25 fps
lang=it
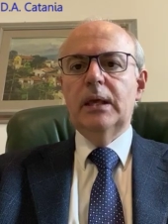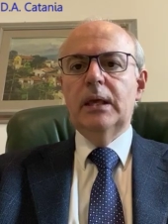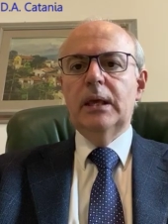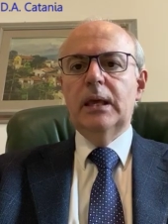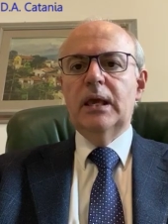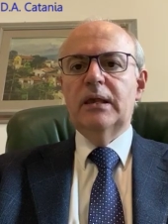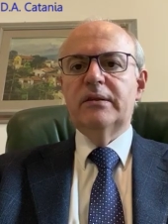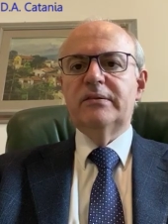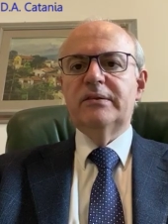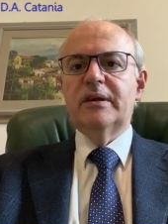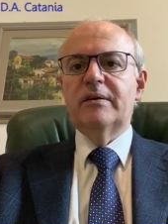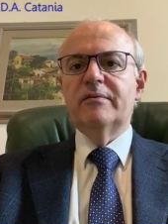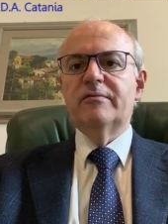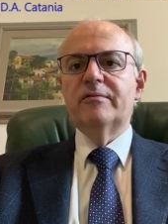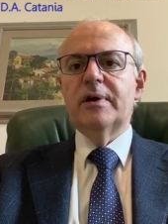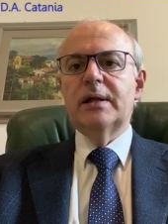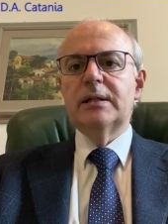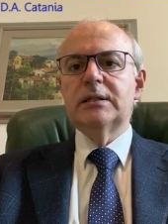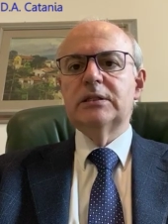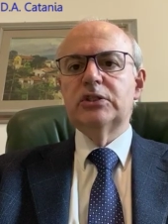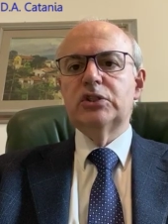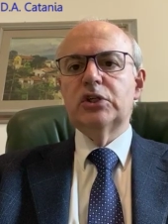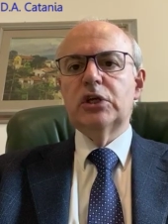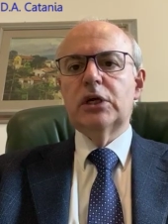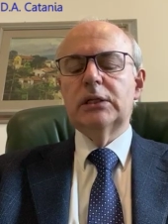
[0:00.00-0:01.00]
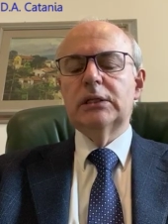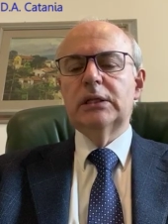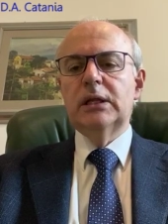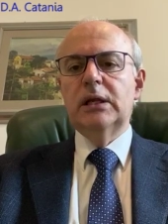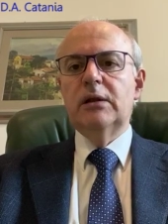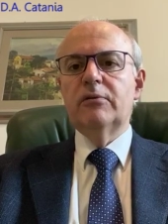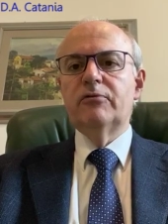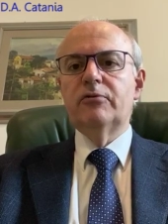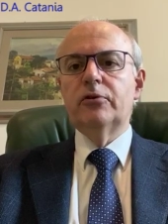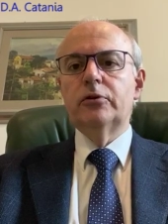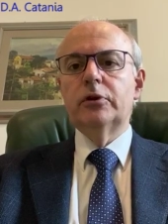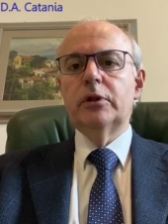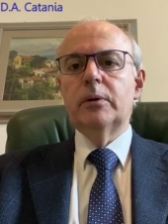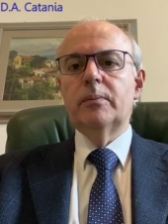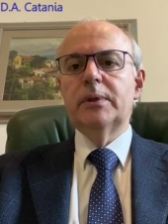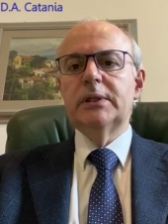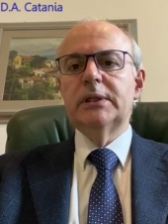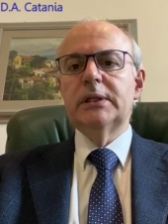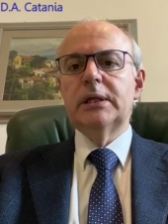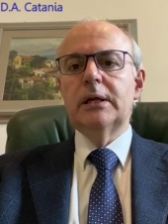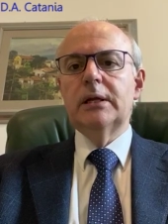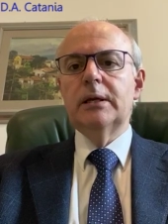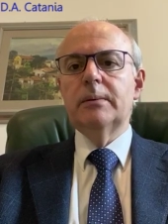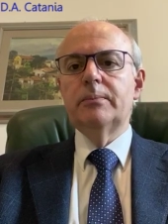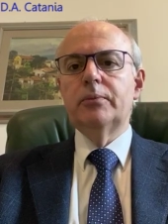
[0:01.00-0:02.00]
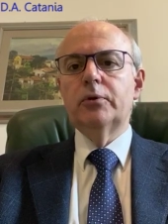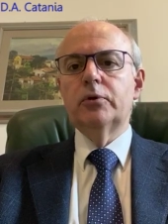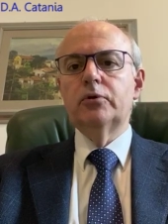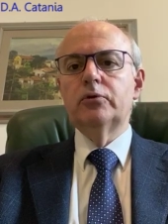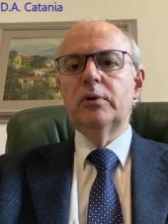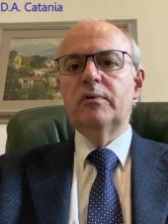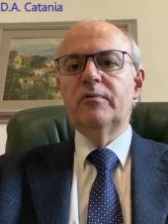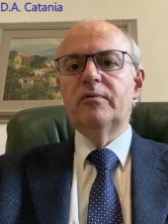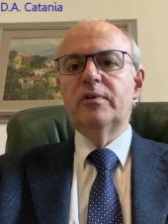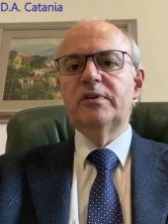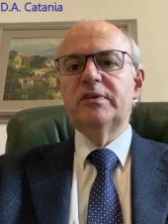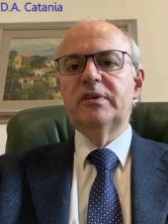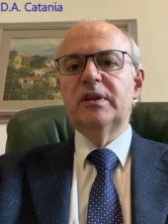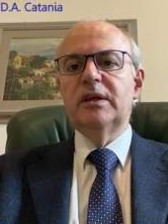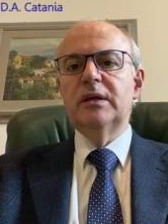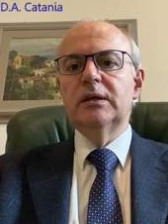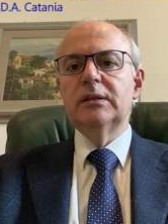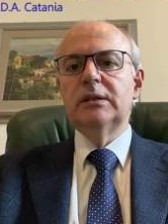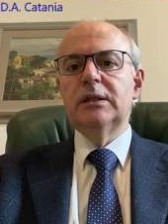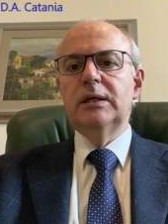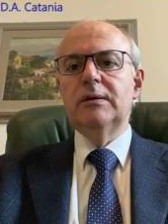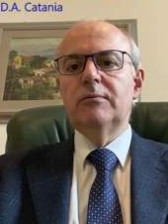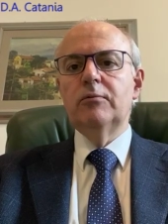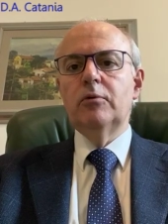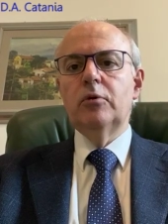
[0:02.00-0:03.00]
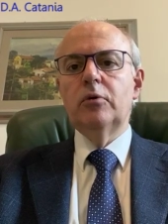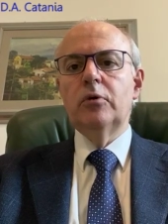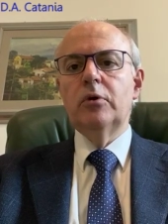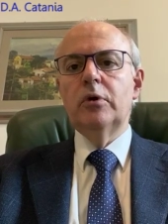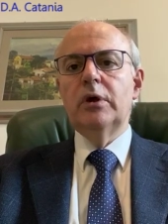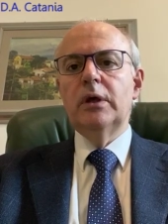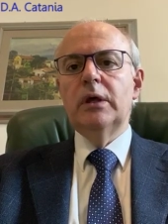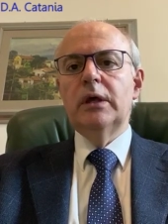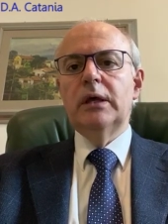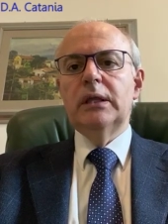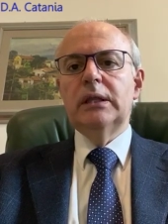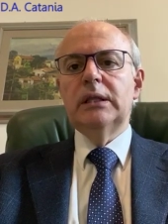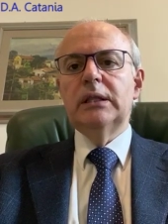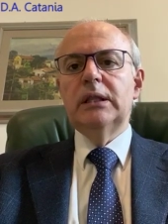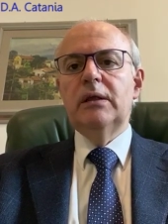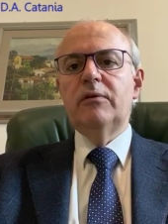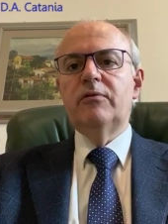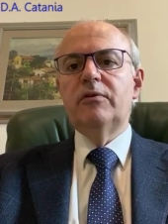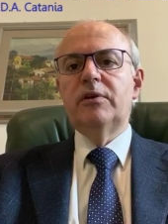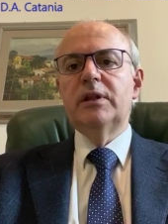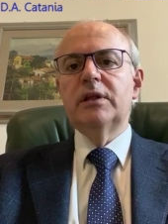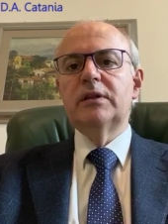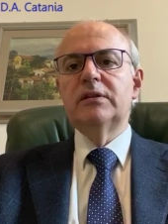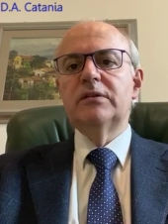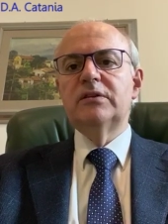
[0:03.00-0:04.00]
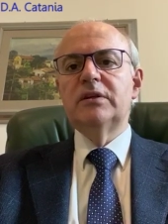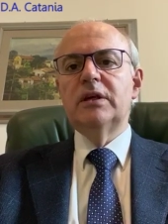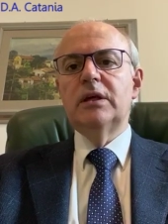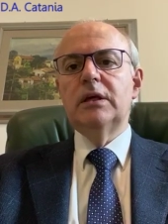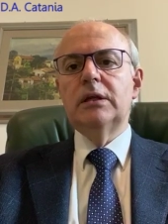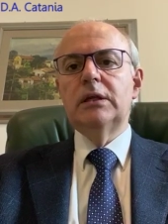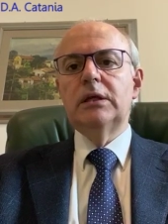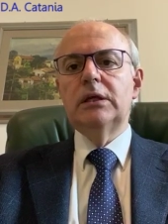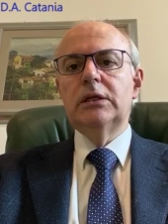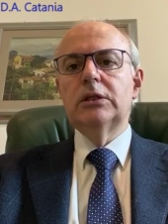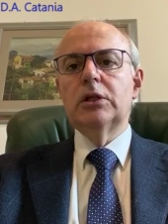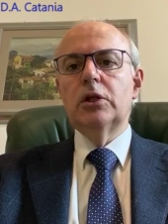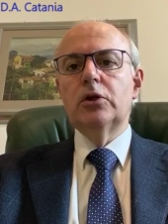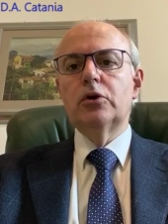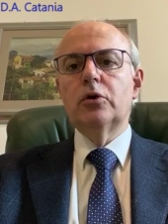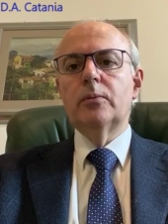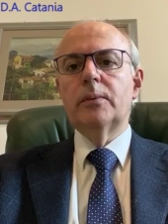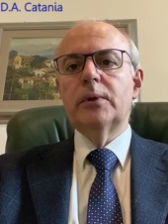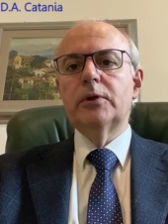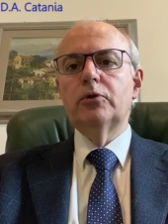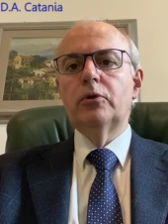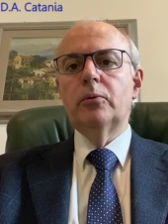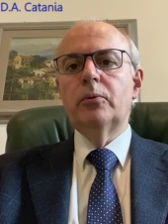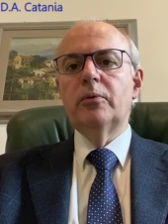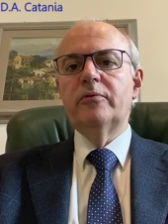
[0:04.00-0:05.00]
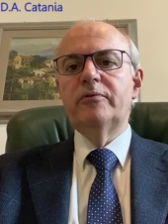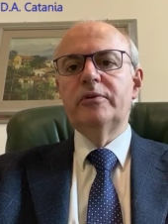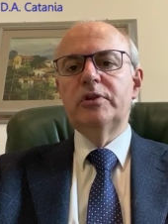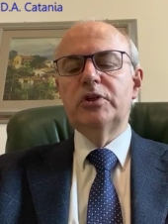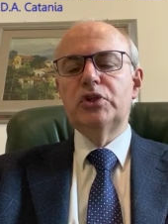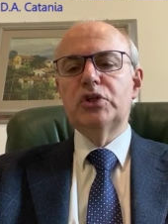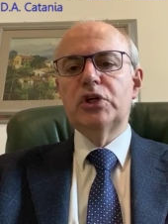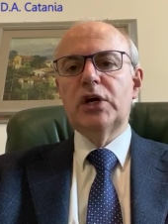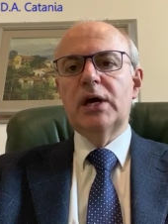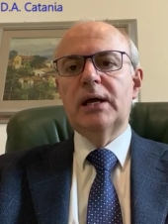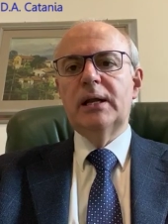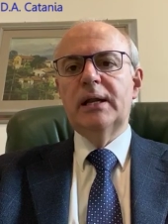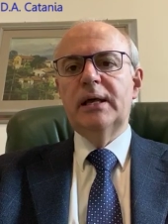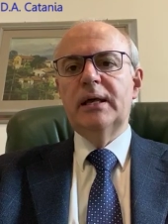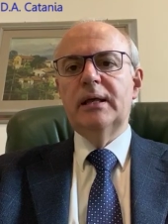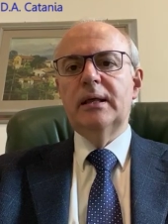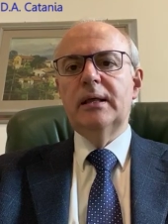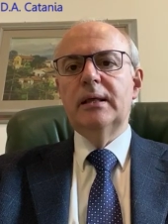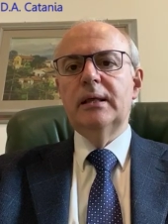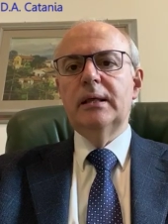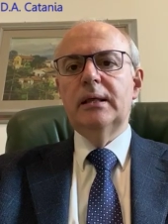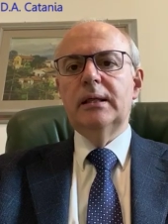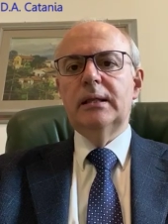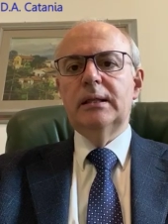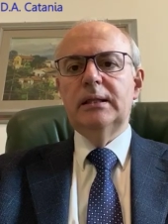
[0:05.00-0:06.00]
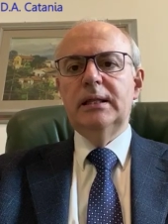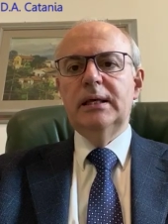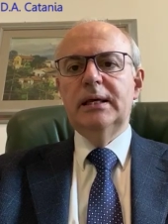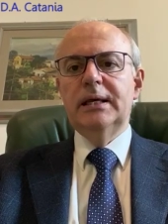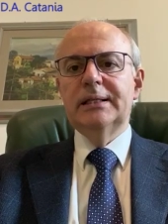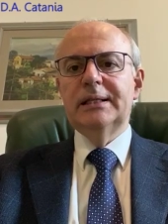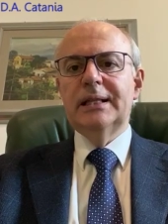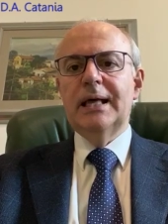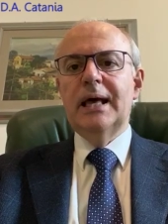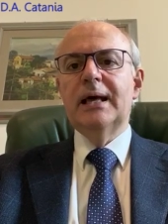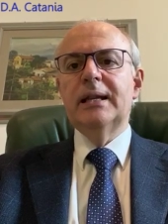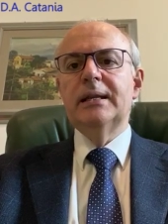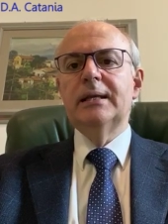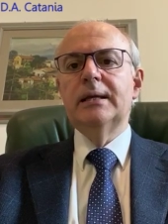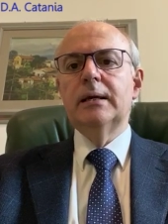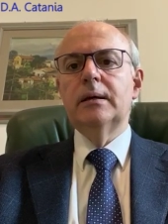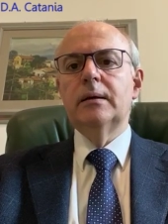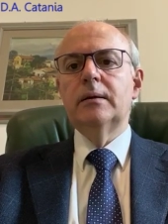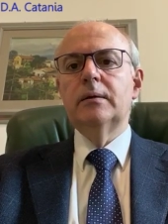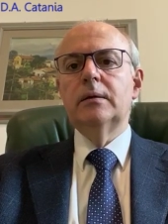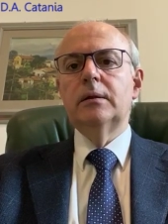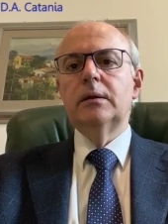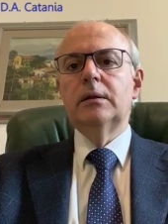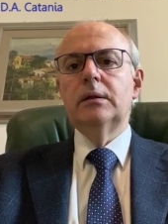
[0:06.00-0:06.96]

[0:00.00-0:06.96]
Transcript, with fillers: che si avvalsa del fondamentale apporto investigativo dei finanzieri del Comando Provinciale di Catania,